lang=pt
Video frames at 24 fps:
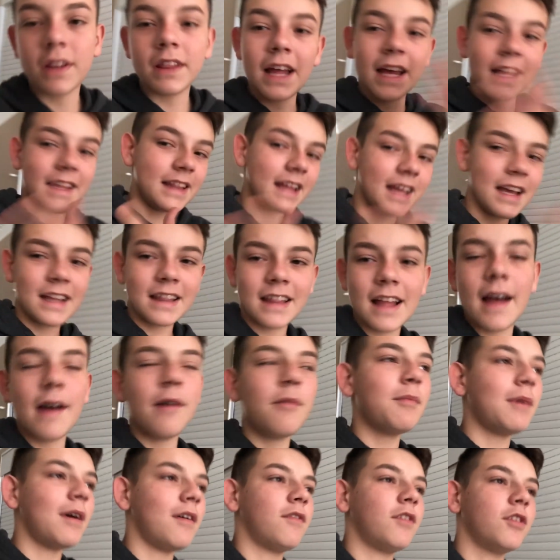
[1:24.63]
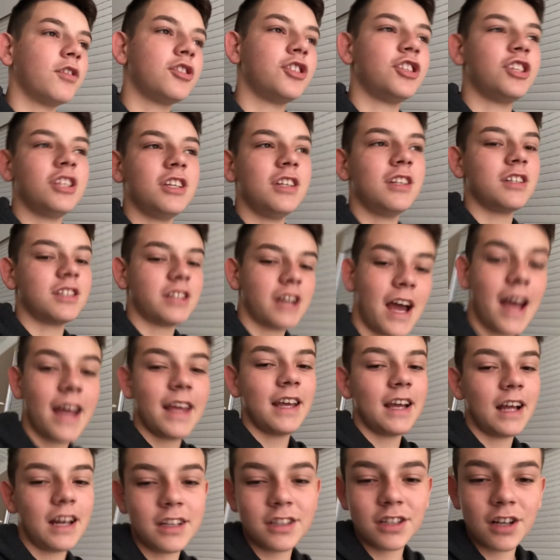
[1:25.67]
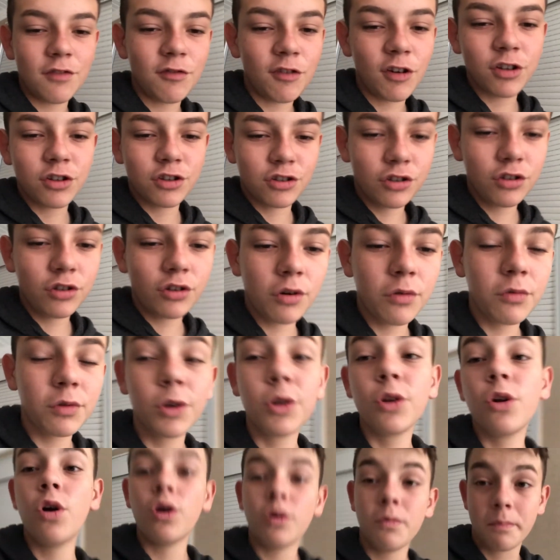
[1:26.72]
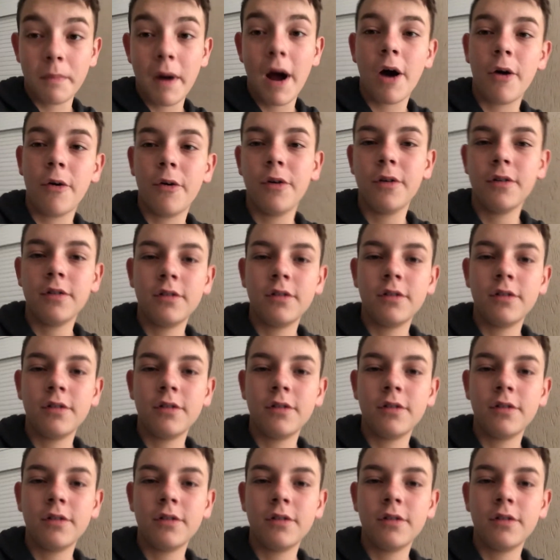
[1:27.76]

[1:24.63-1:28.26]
Daí tem que dar uma voltinha já e ela já volta no normal.